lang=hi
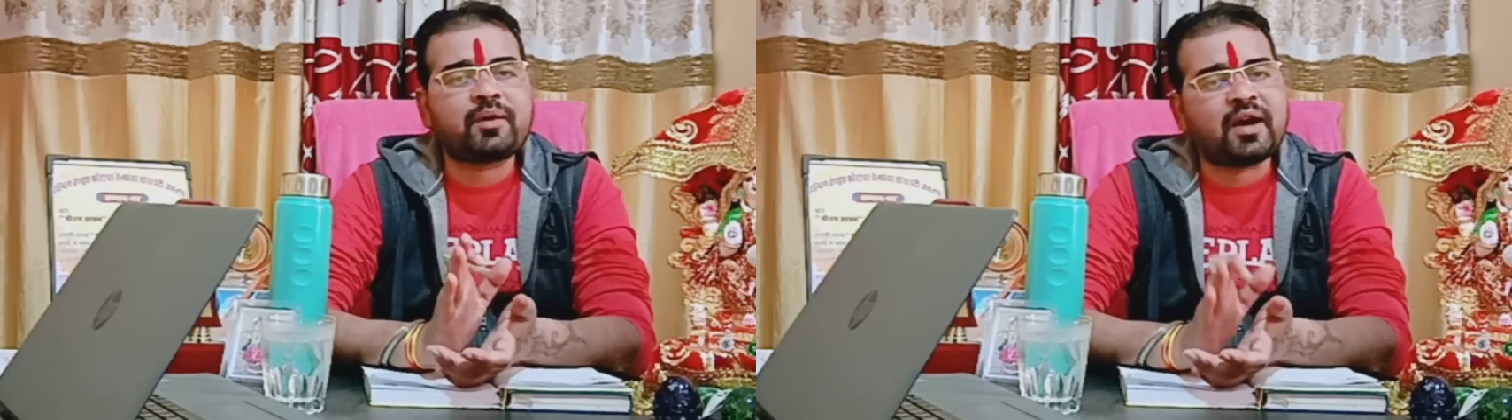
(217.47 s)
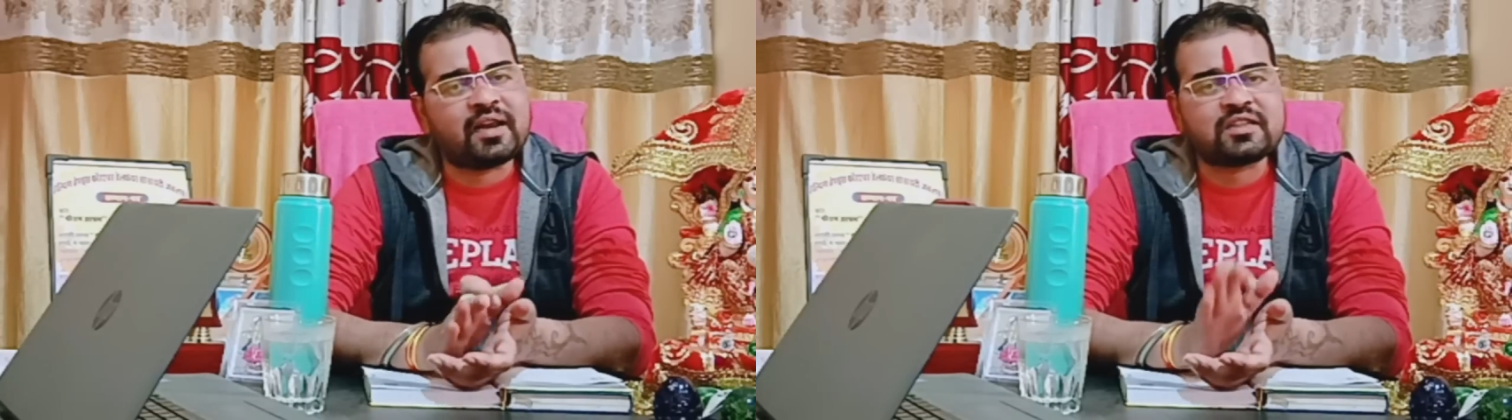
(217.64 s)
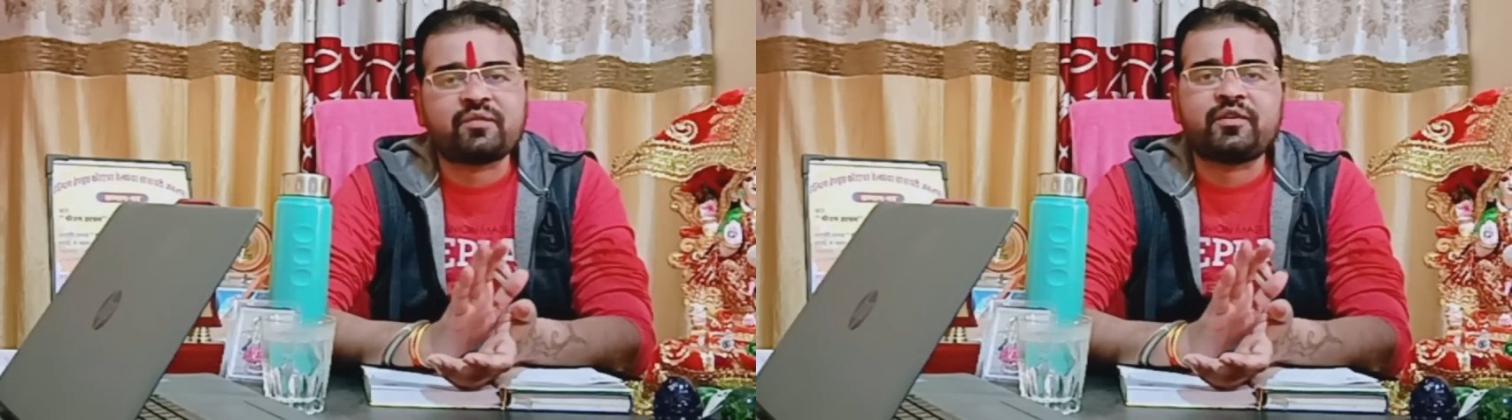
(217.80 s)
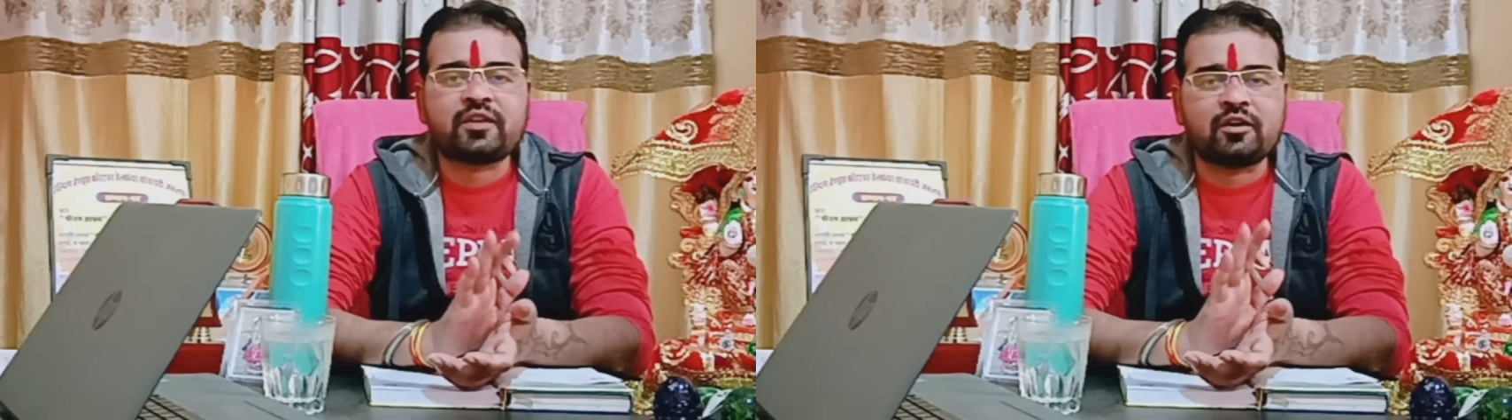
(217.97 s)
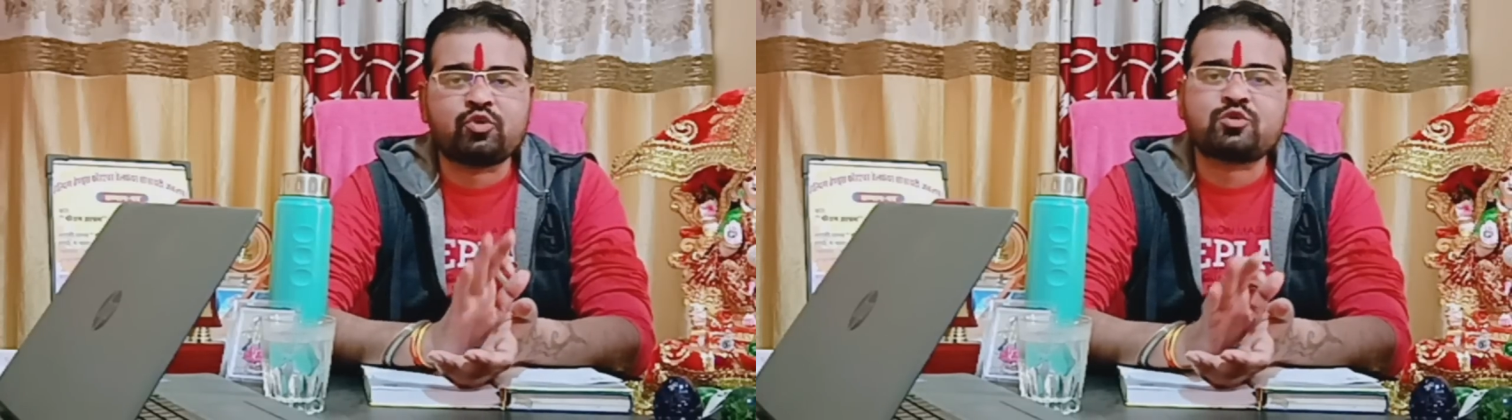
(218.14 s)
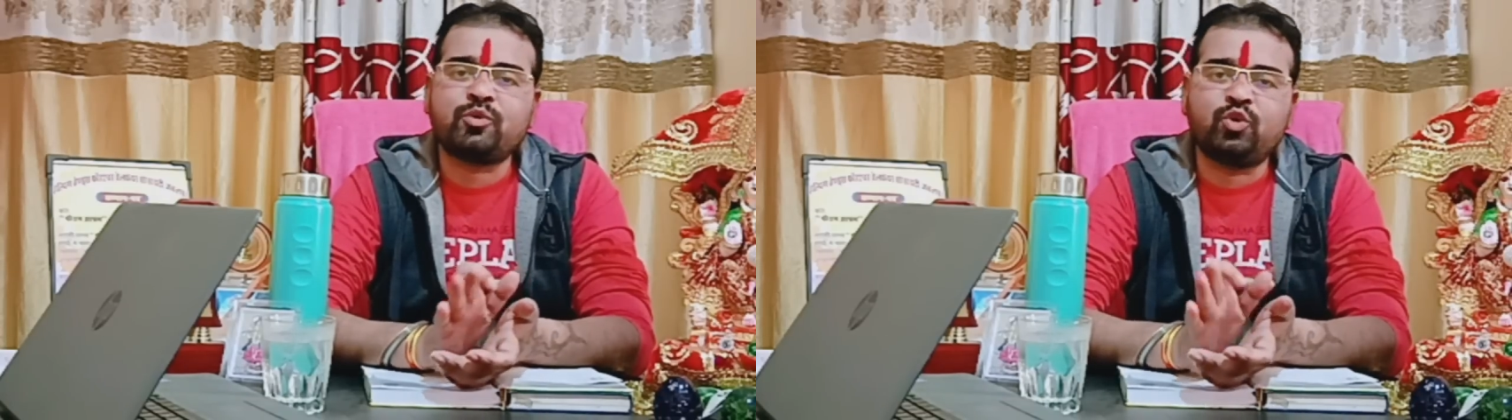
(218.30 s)
काला सफेद रंग
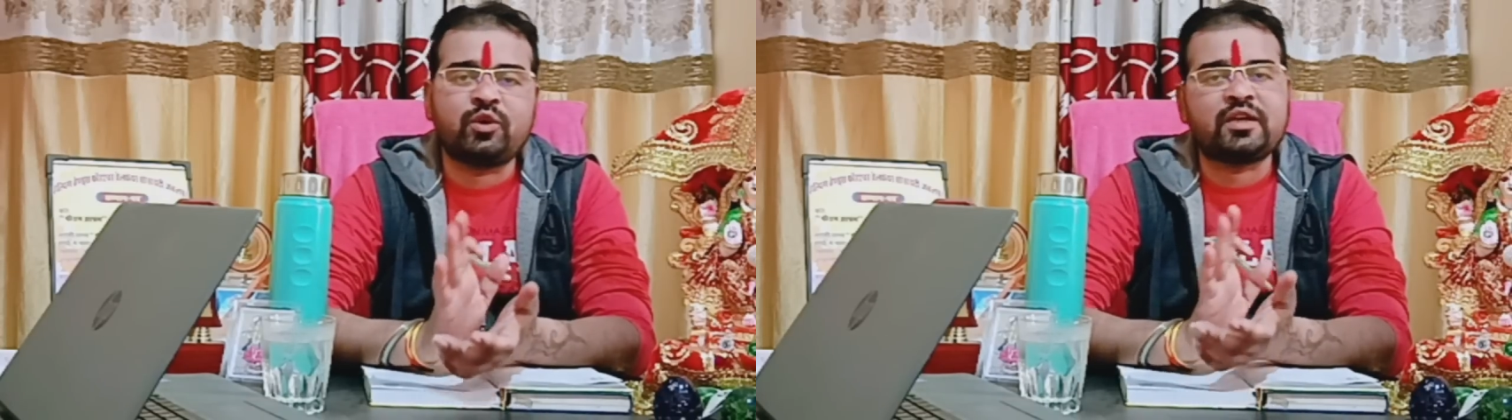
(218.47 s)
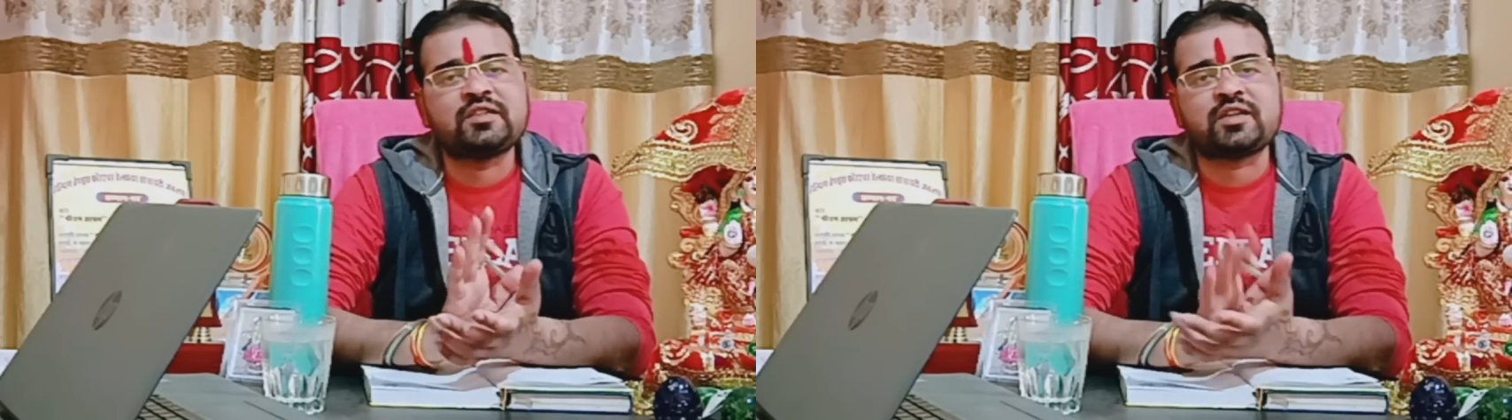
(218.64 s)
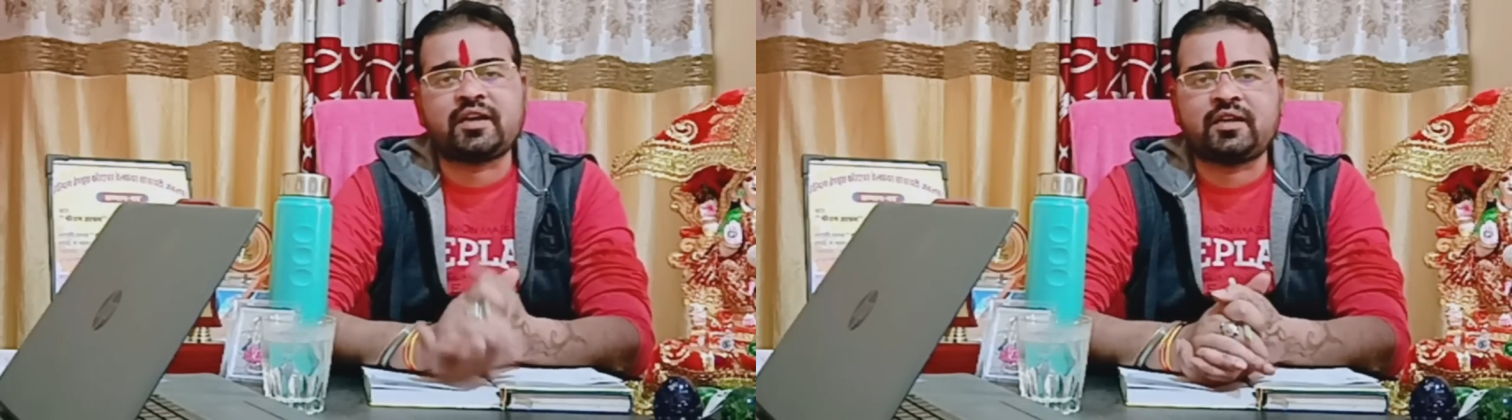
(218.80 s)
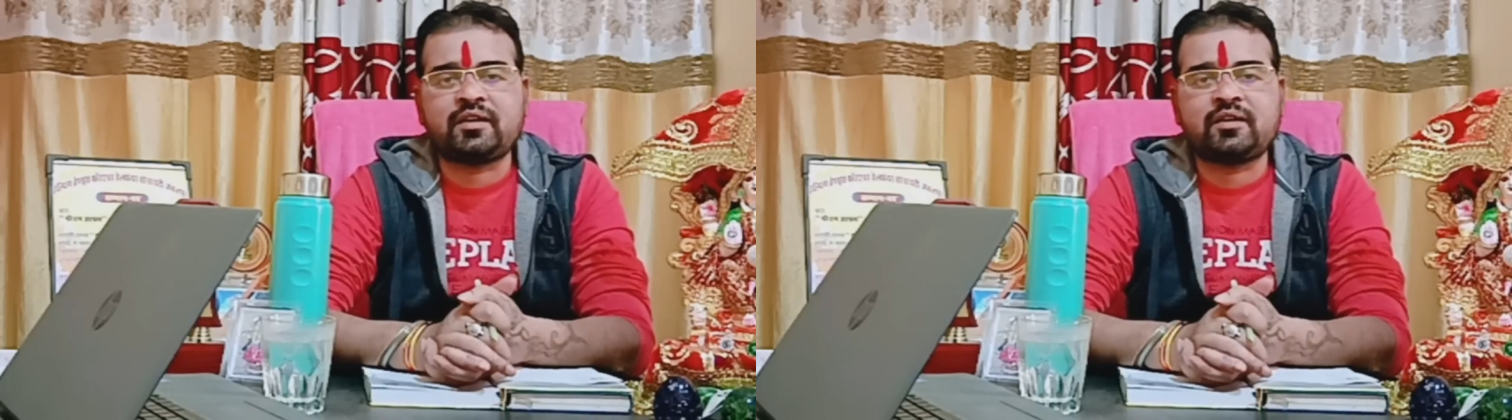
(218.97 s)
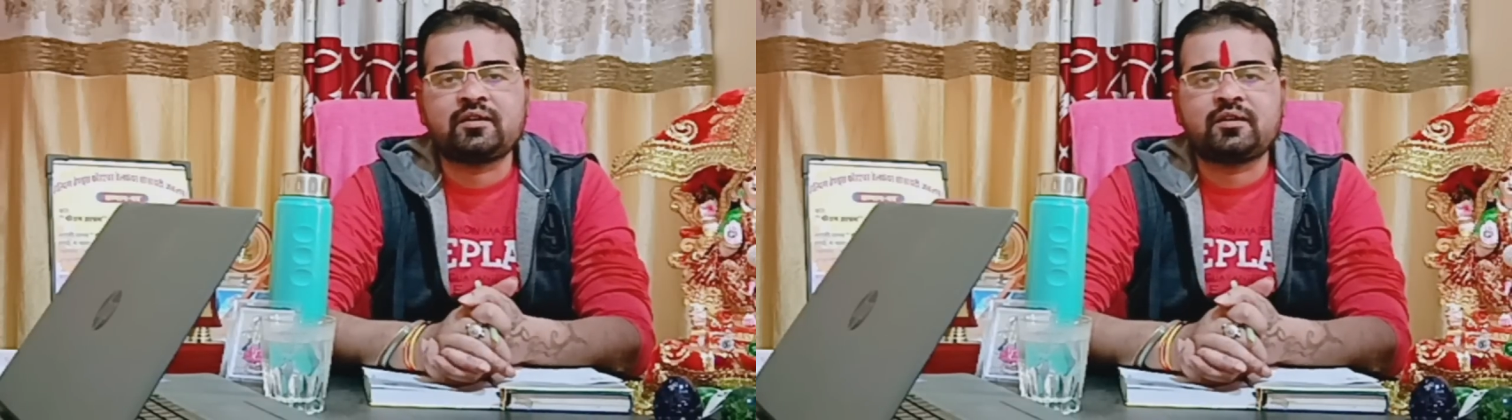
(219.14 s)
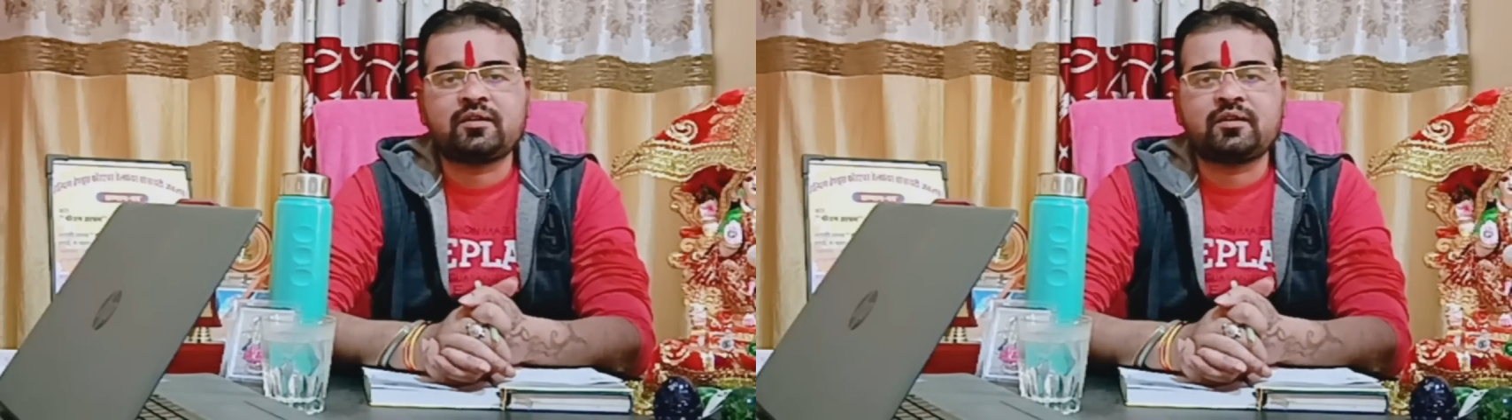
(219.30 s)
तो उसमें होना ही चाहिए